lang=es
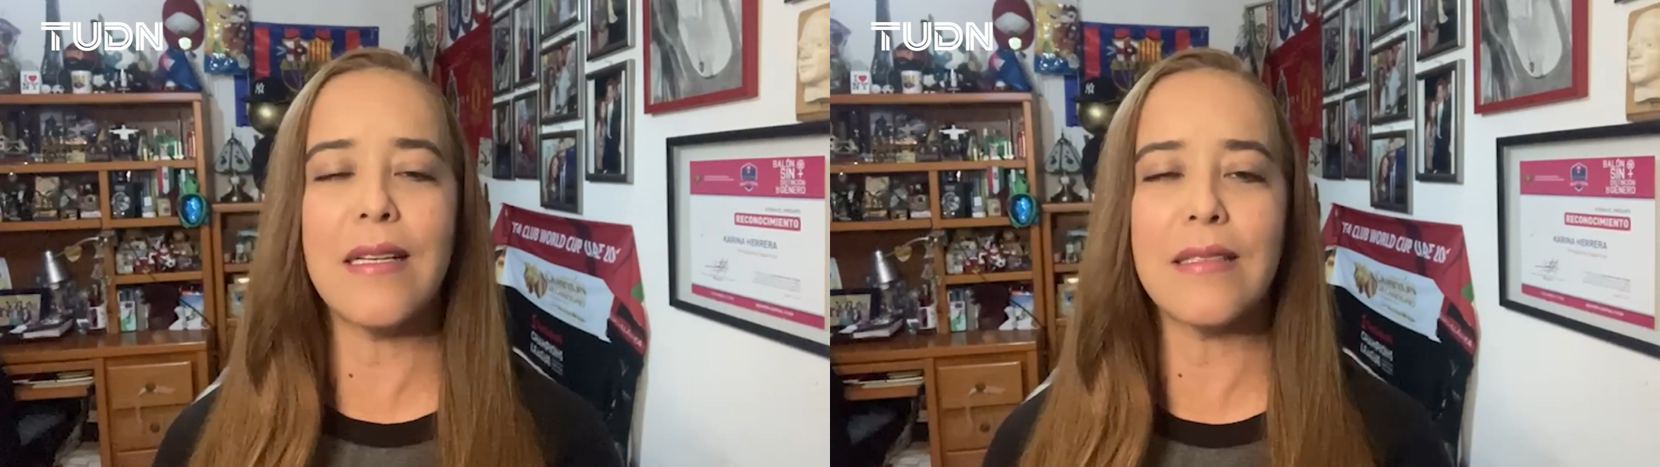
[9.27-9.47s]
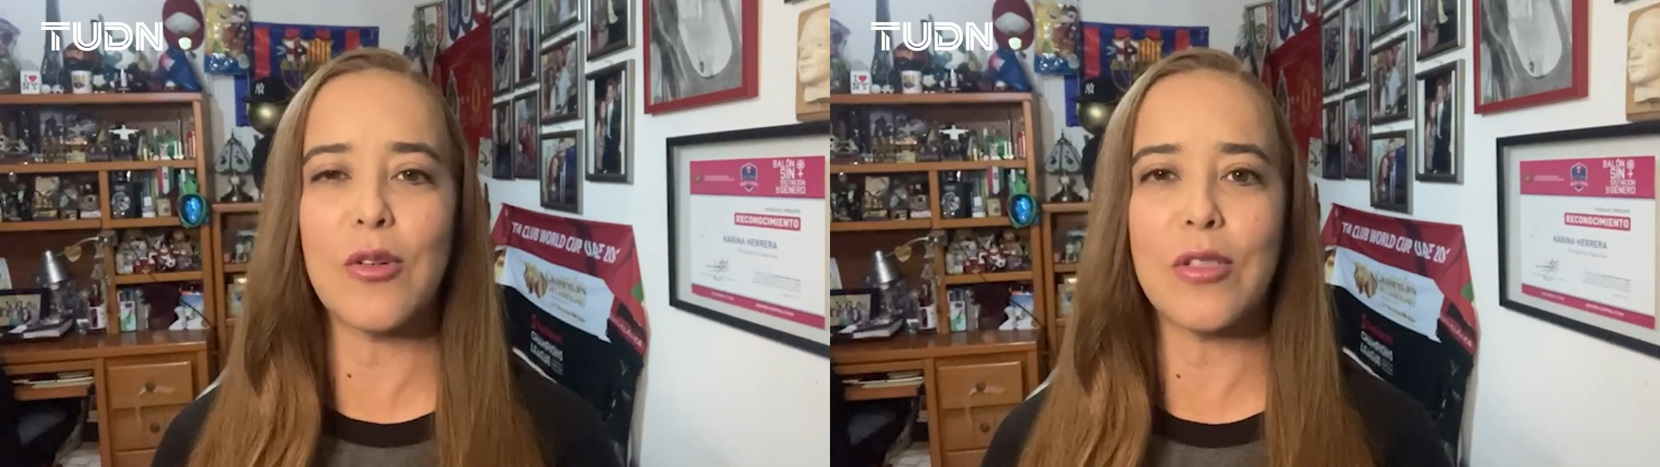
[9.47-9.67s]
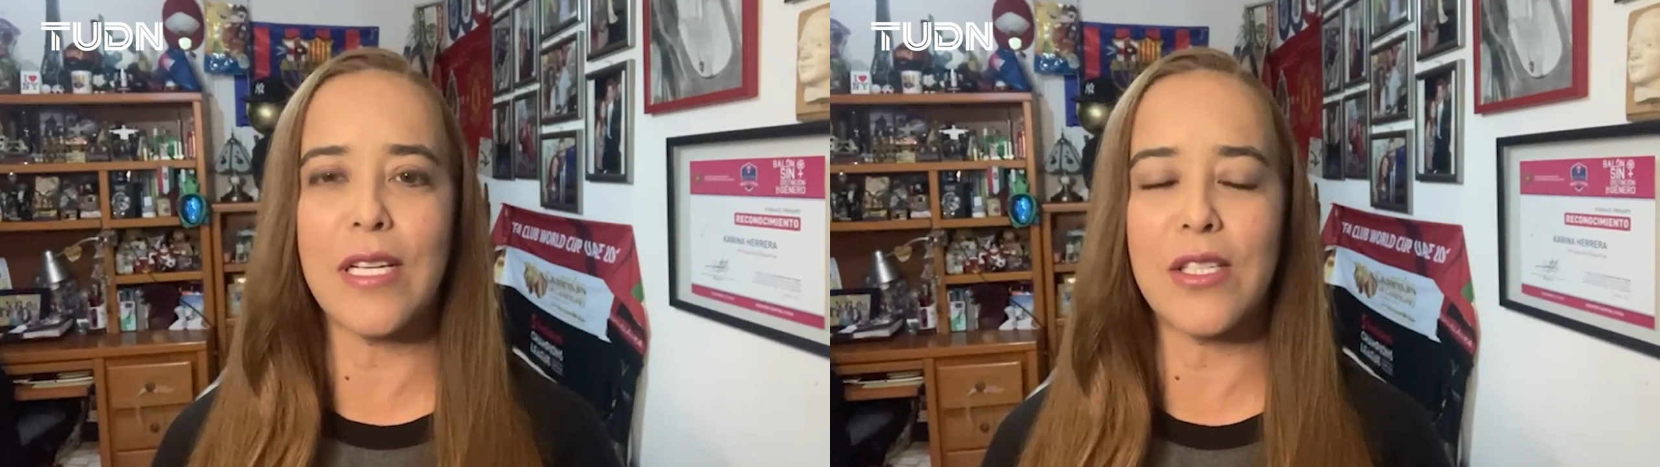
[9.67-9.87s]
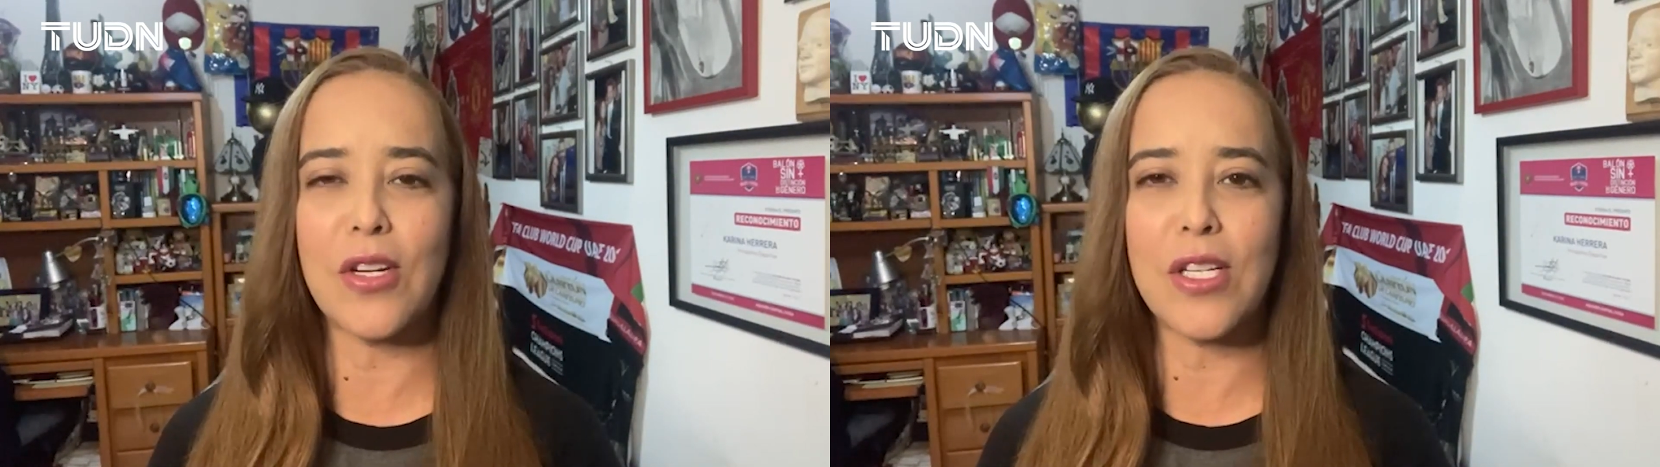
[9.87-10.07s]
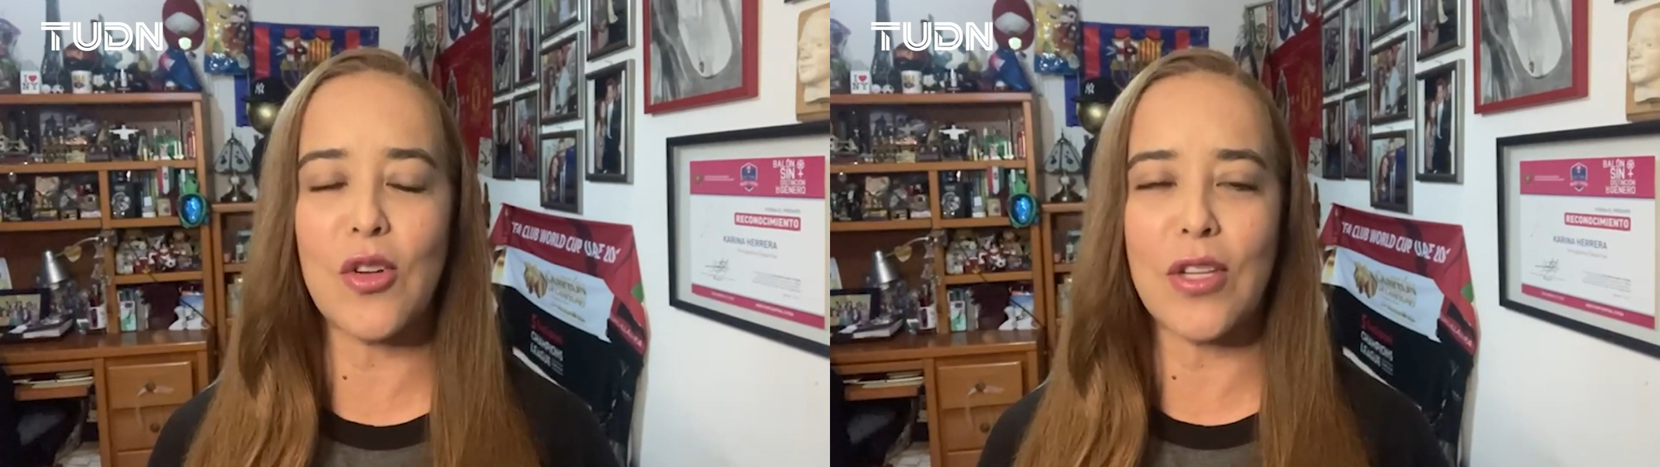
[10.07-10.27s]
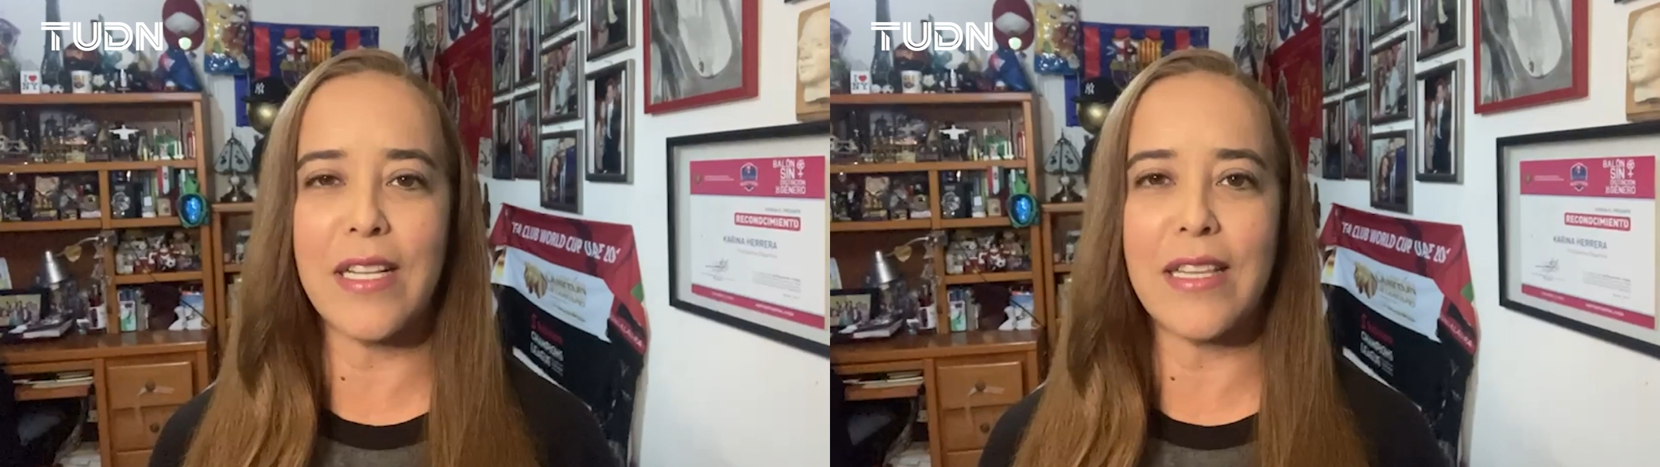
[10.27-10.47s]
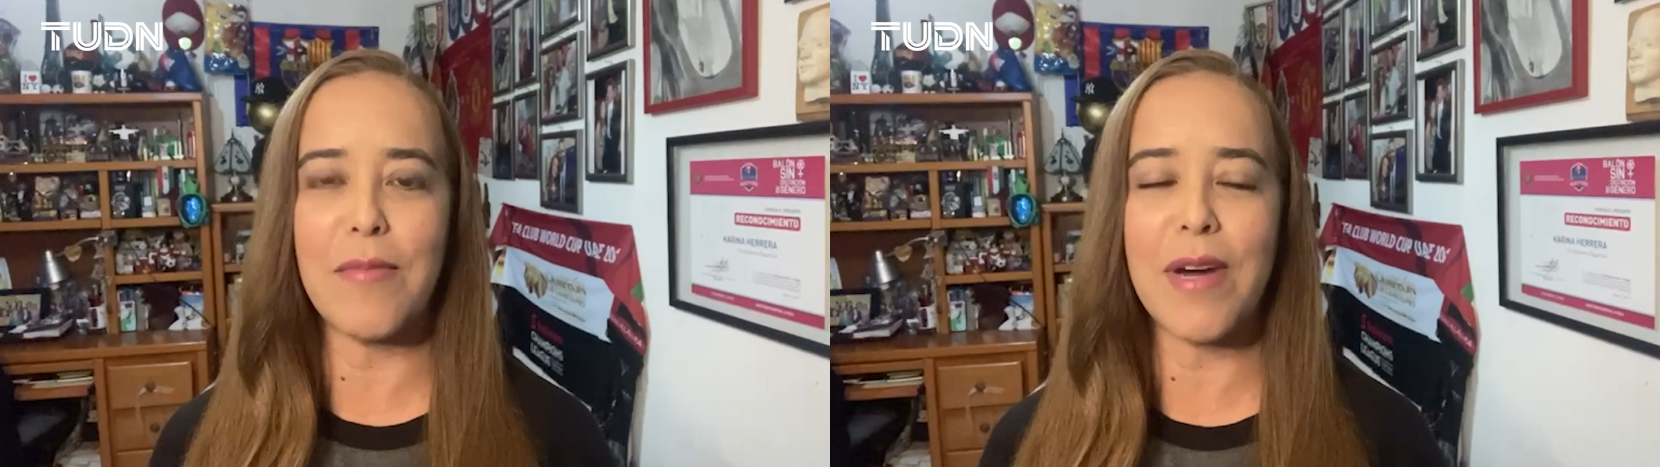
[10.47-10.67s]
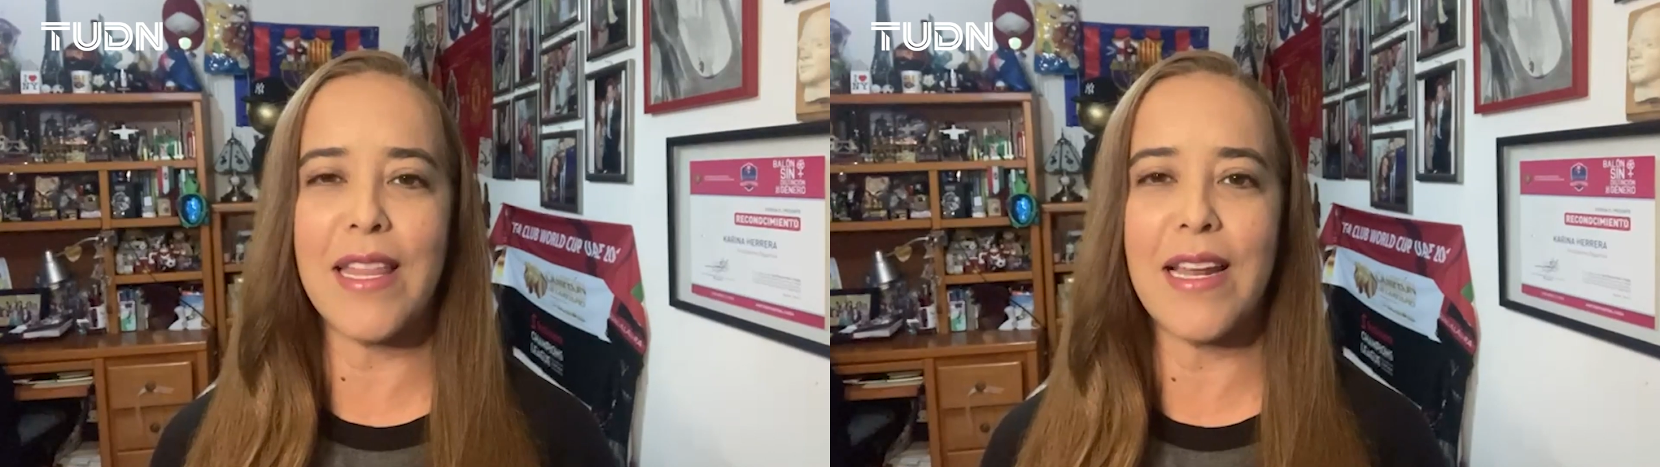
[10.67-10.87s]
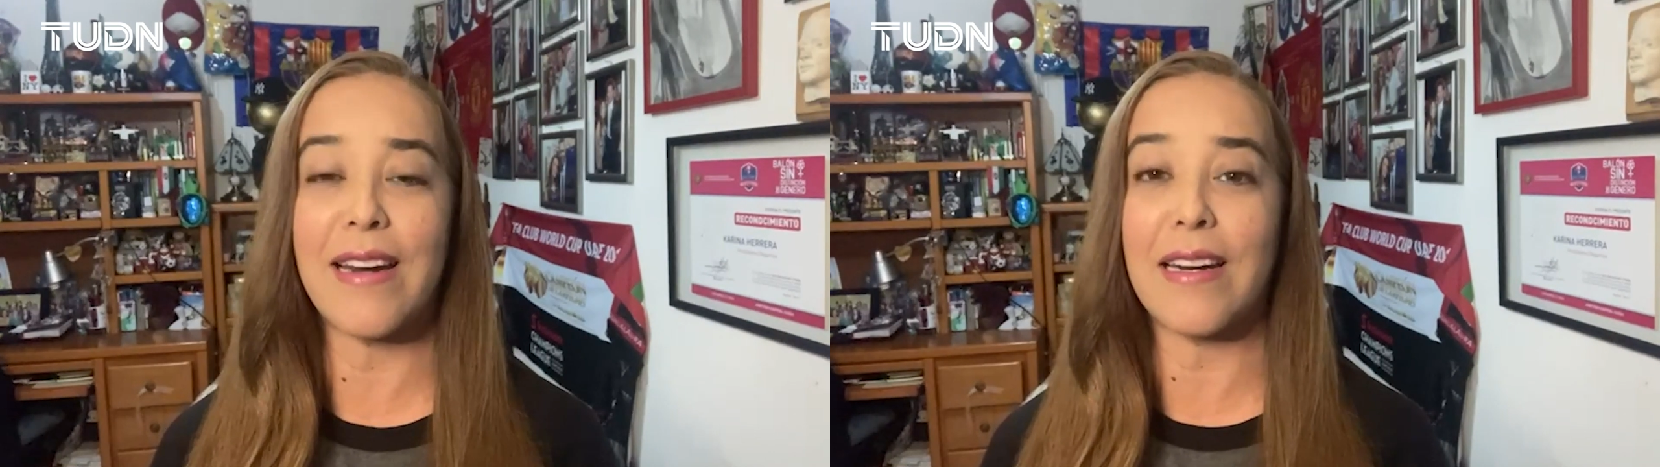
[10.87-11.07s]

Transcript: las negociaciones con el tema de la